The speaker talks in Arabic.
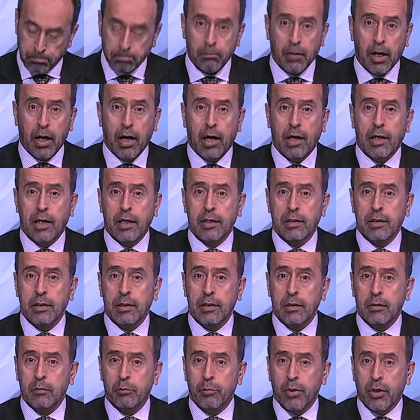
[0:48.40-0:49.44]

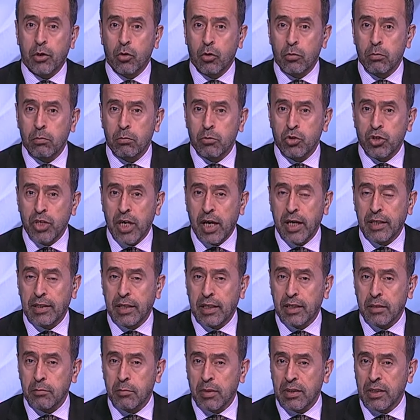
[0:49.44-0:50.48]
اهلا بكم
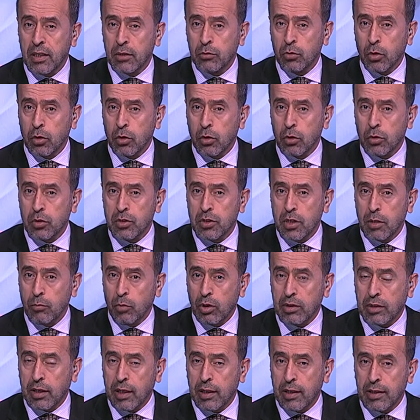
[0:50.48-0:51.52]
شهدت مدينه القدس
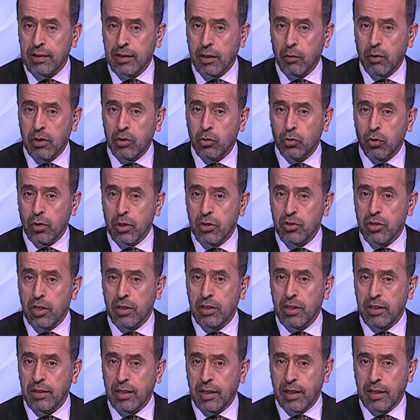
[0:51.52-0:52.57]
المحتله توترا
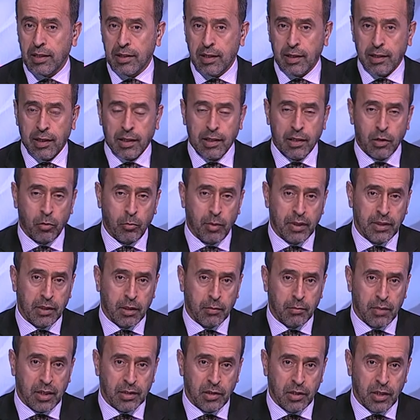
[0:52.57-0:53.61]
شديدا خلال اليومين
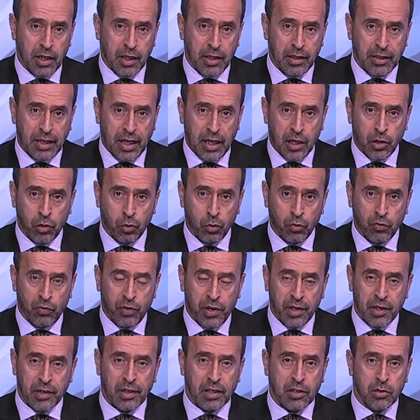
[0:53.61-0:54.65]
الماضيين حيث
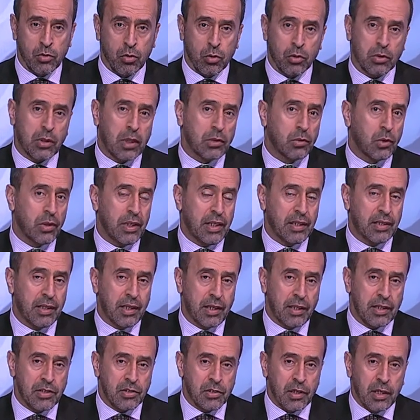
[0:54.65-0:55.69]
فرضت سلطات الاحتلال
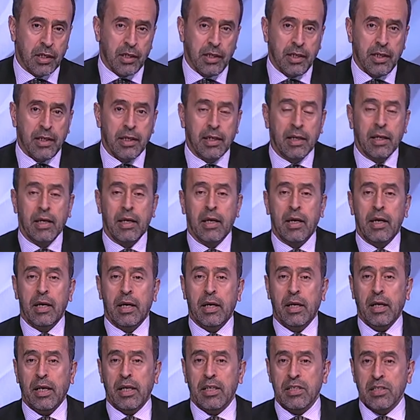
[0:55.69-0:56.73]
الاسرائيلي
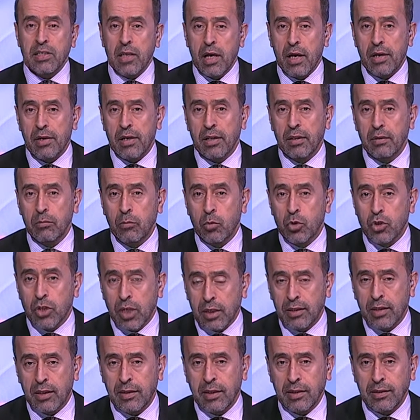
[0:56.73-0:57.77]
حصارا
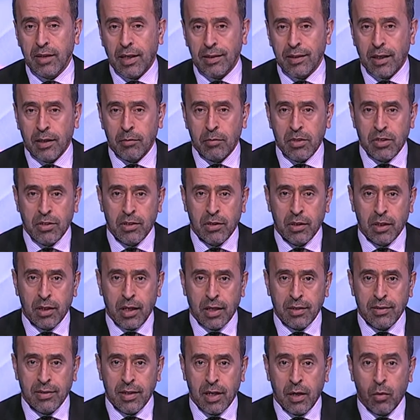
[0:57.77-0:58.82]
مشددا على المسجد
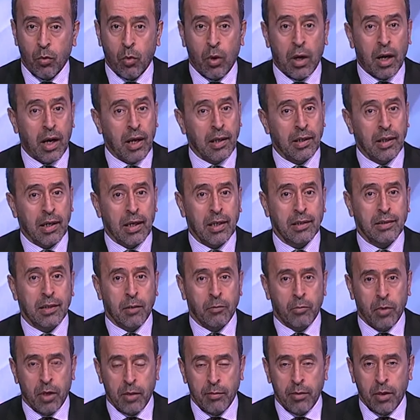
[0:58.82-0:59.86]
الاقصى واغلقت
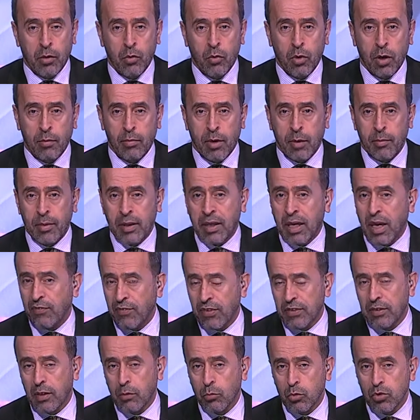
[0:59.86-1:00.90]
ابوابه امام كافه
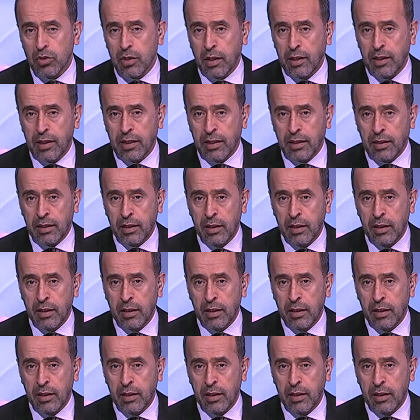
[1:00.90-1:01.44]
المصلين